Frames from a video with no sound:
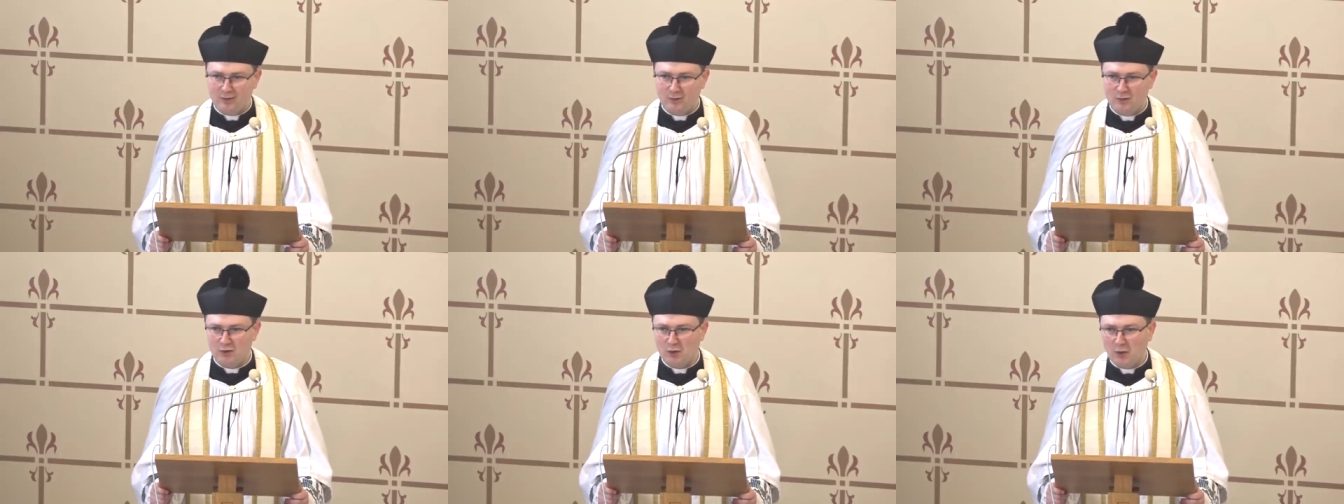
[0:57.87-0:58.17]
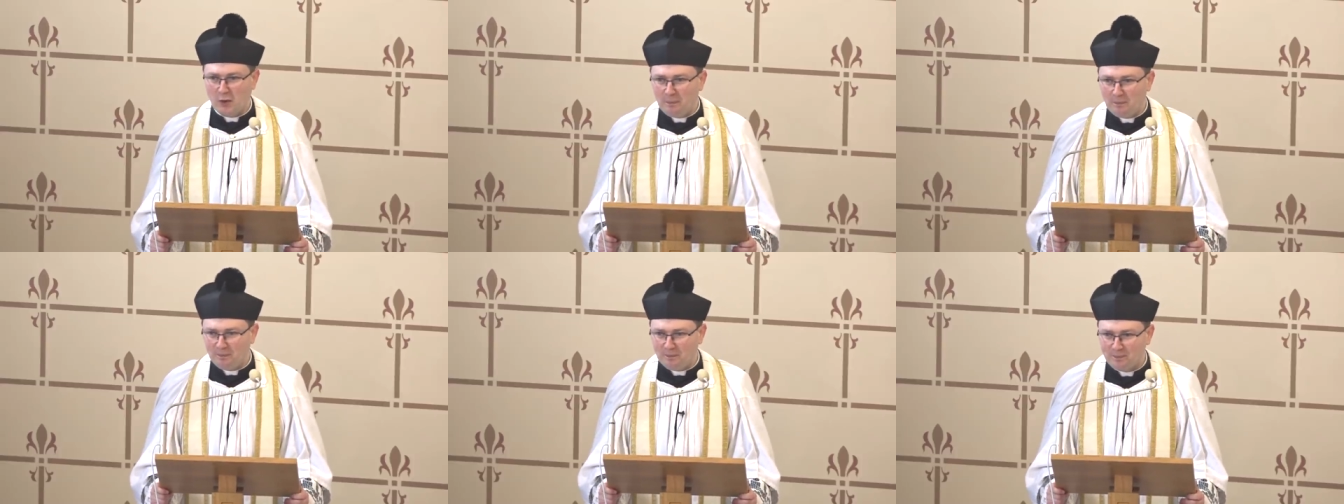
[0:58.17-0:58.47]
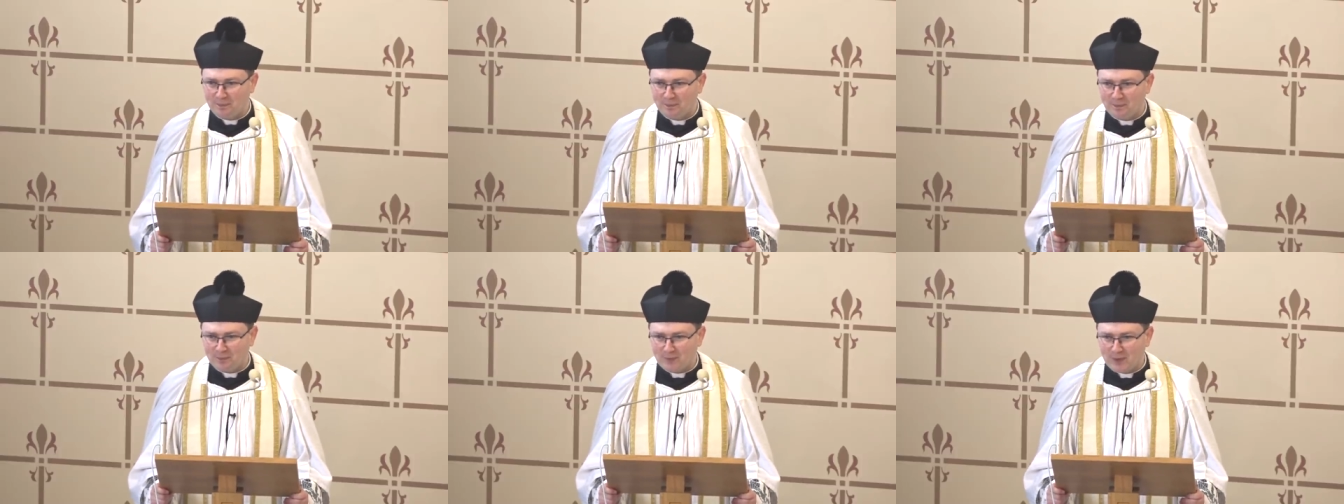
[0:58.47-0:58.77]
co
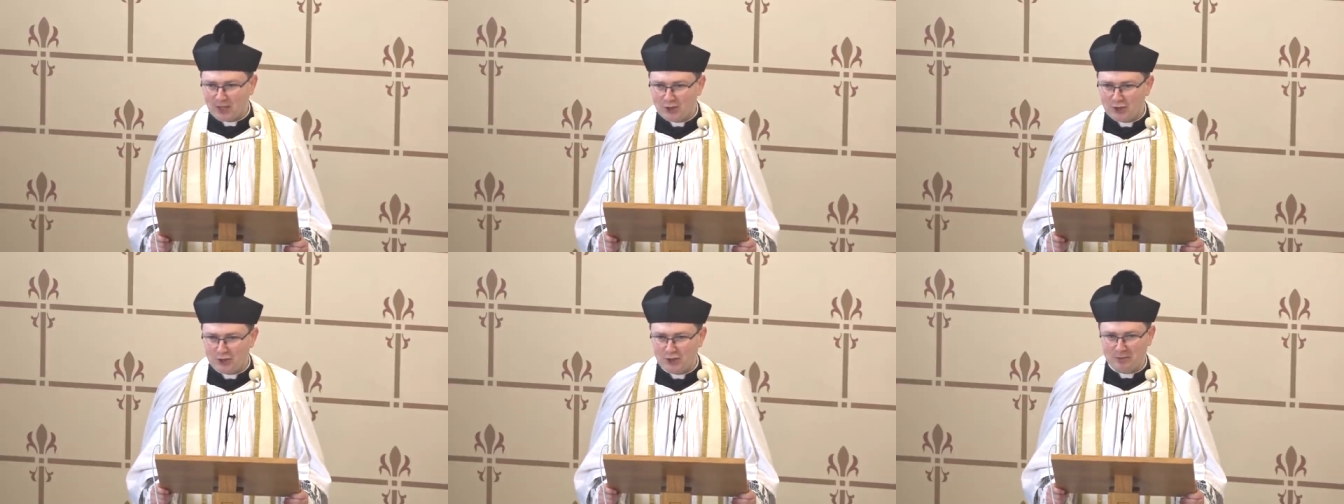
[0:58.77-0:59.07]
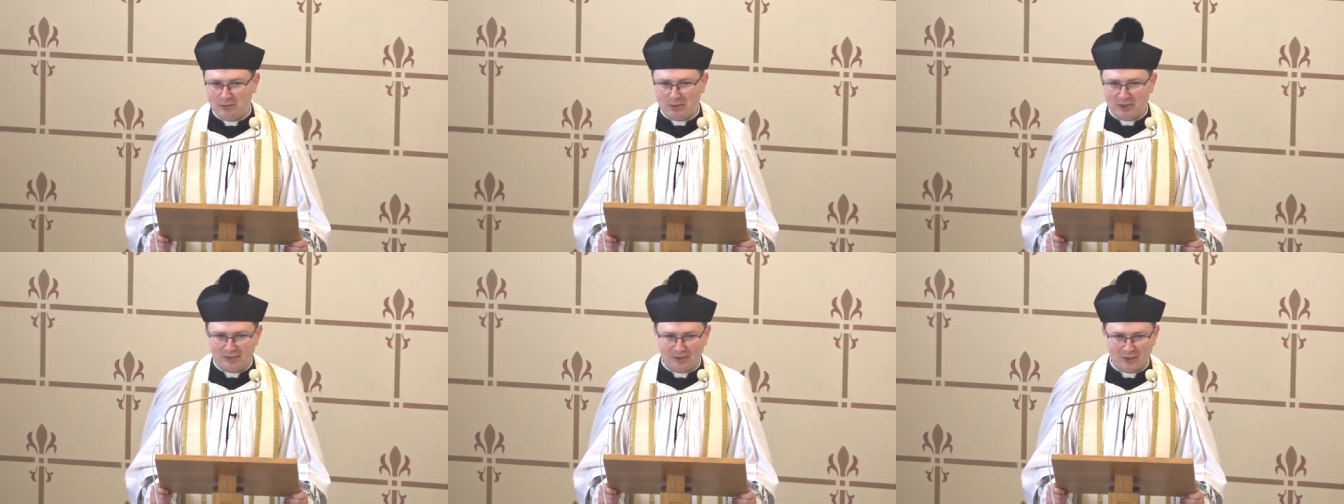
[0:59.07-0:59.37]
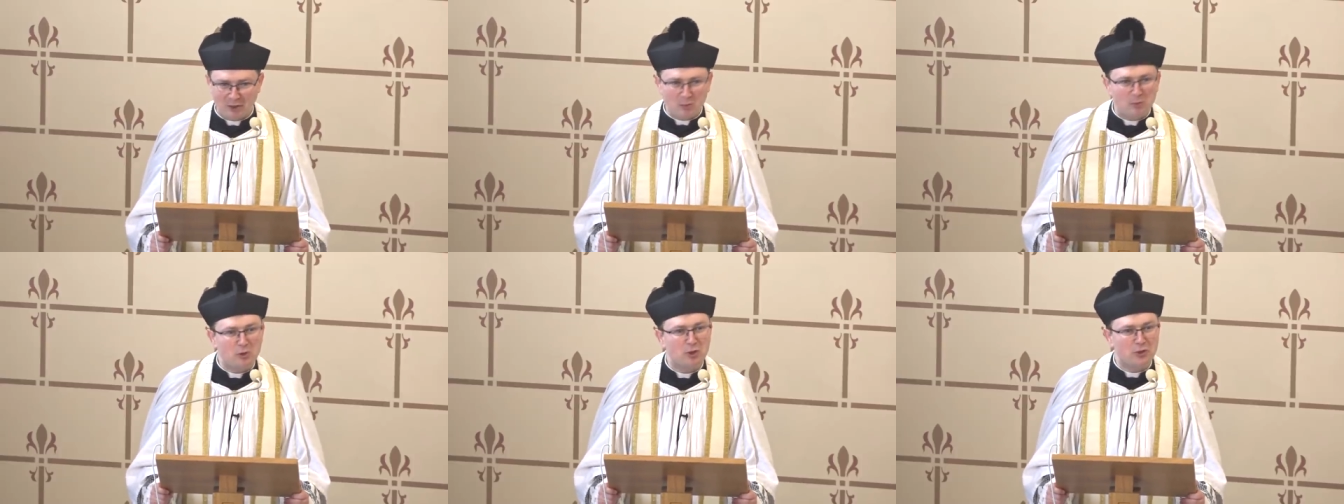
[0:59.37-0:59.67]
trzeba
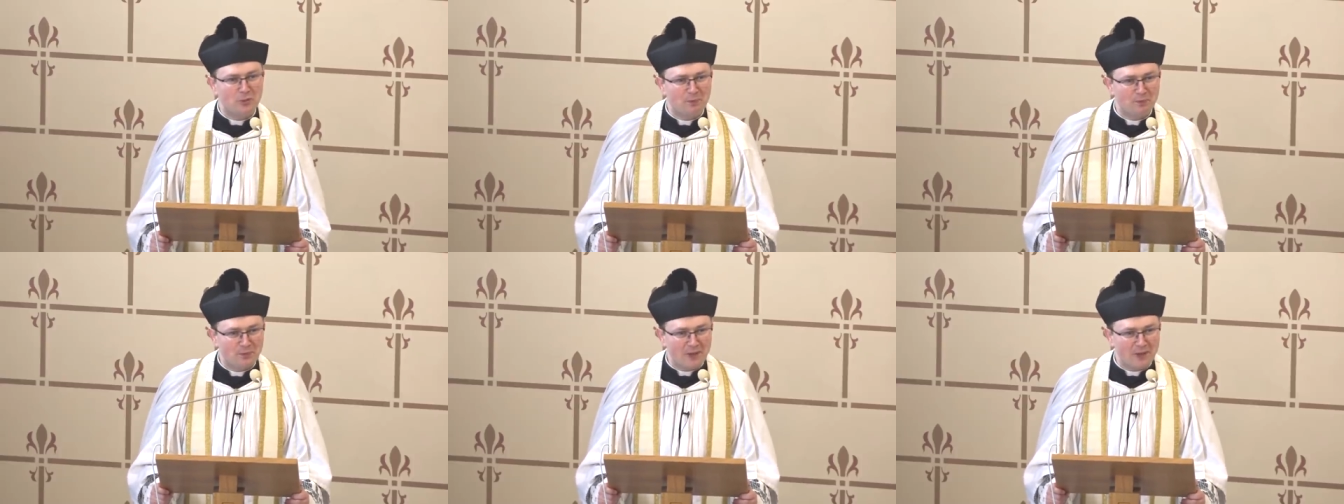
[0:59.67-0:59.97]
zrobić,